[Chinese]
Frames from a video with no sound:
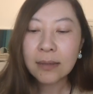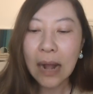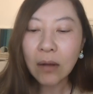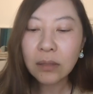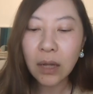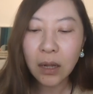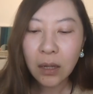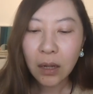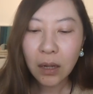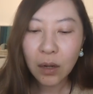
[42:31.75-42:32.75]
然后呢，
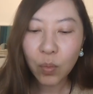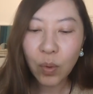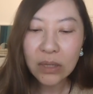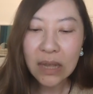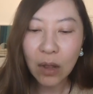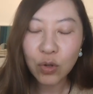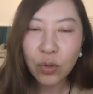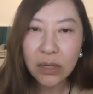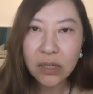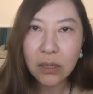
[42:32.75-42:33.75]
呃，我想要
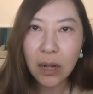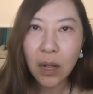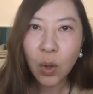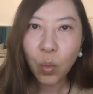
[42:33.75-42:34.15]
说的是呢，